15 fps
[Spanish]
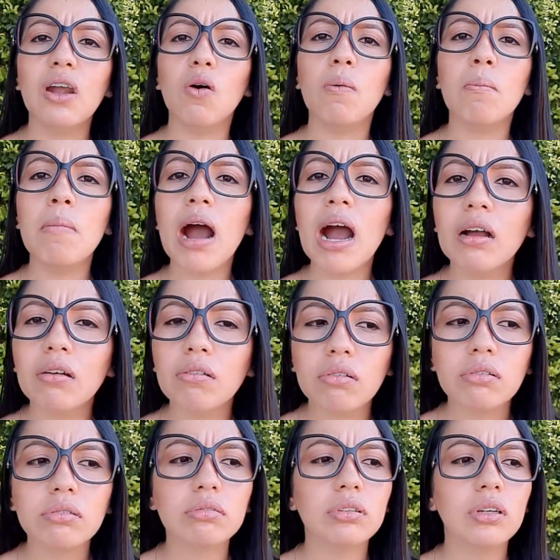los
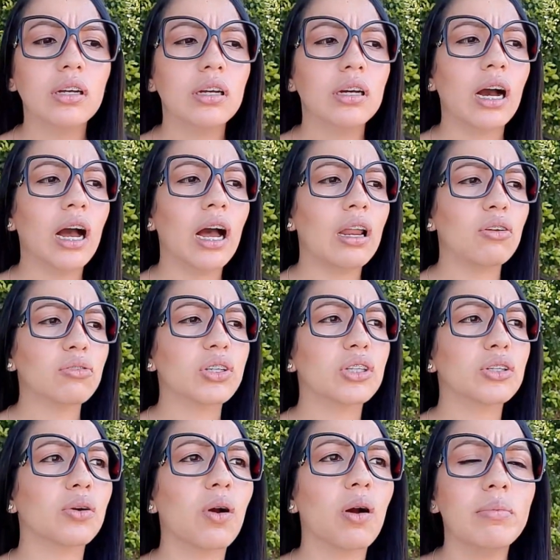bancos, a los
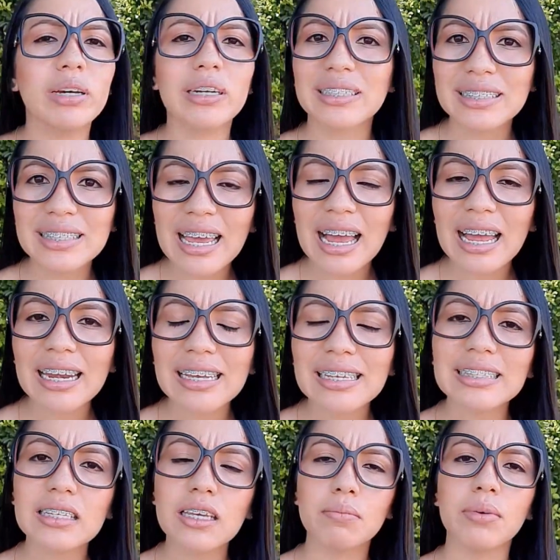centros
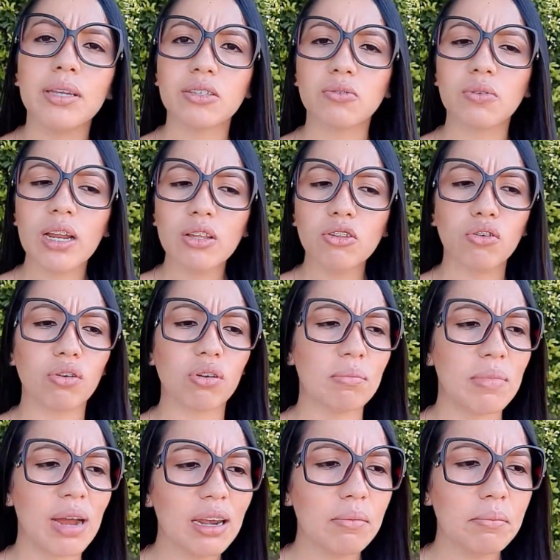comerciales y en Venezuela
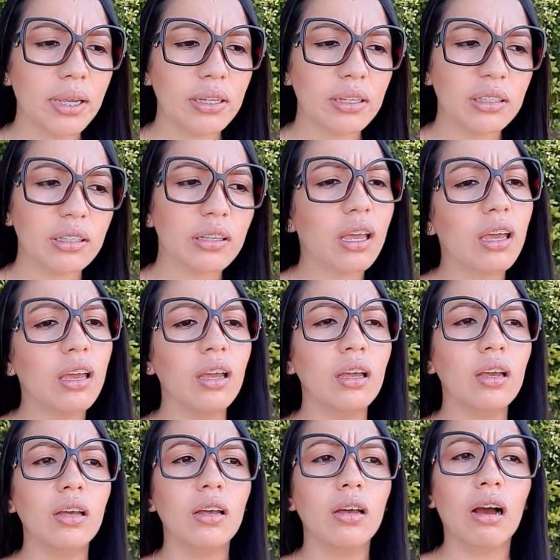normalmente
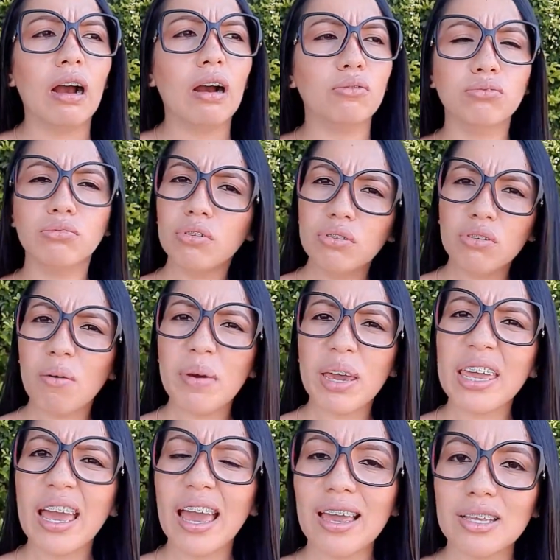uno no
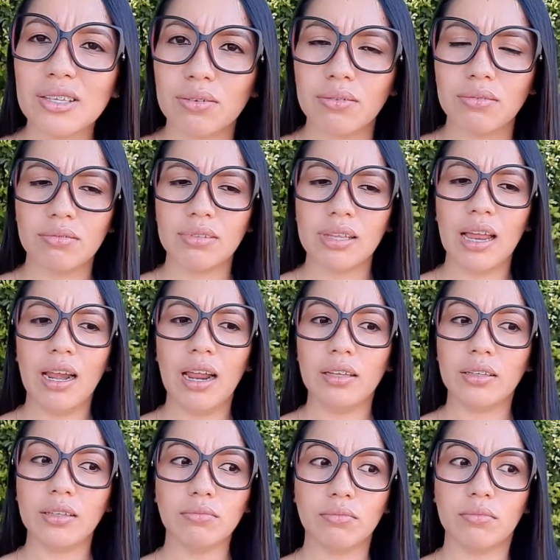veía eso. O sea, la
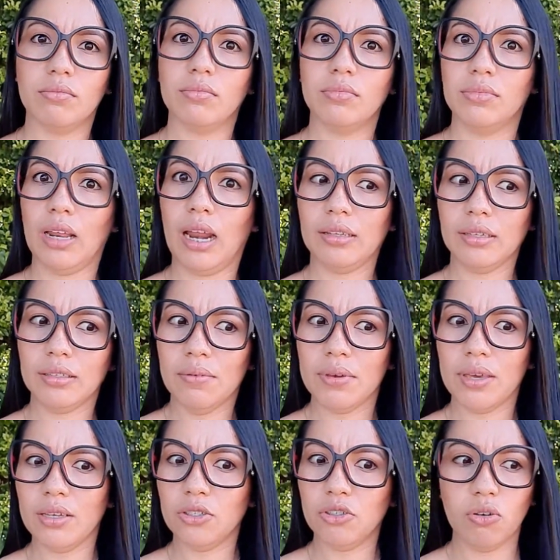gente la gente te
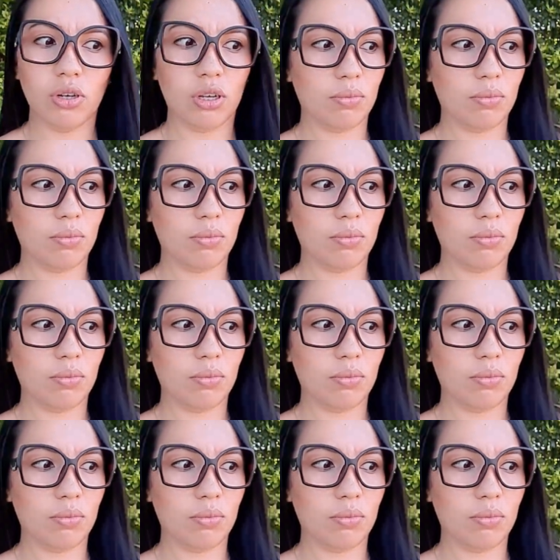veía en chola y